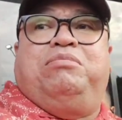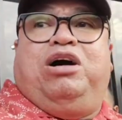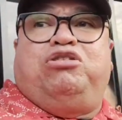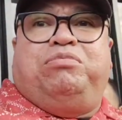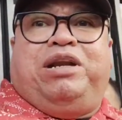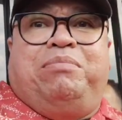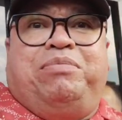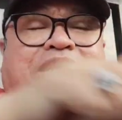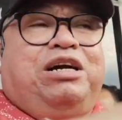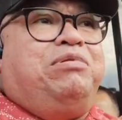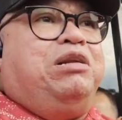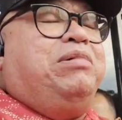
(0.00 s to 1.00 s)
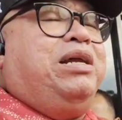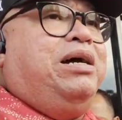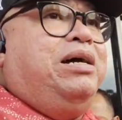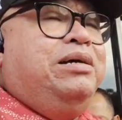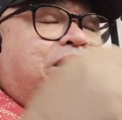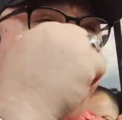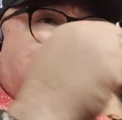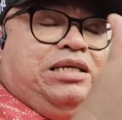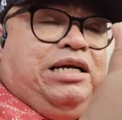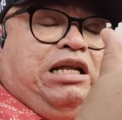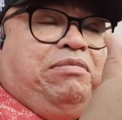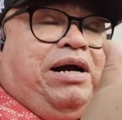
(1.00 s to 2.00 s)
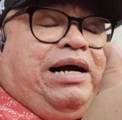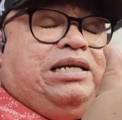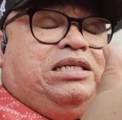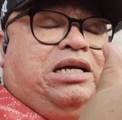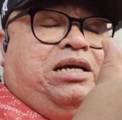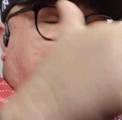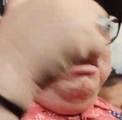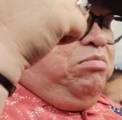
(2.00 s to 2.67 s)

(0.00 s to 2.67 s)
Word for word: Baru ya. merembet kemana-mana. Saya terima kasih